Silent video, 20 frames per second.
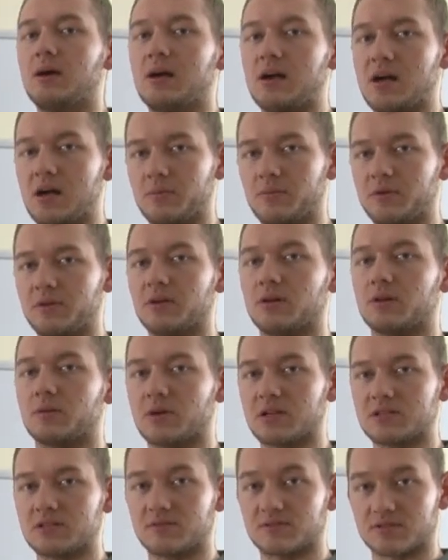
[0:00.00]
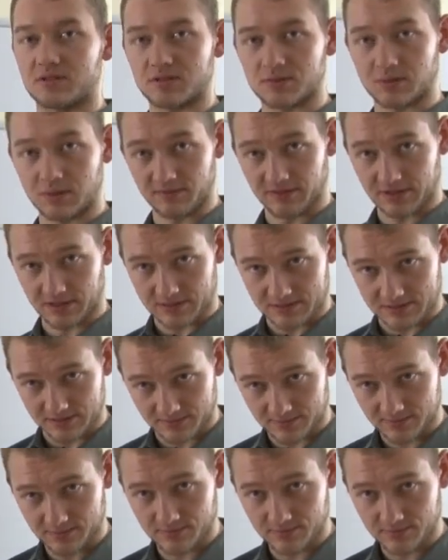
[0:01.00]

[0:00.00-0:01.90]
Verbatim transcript: aby jego masa wzrosła dwa razy?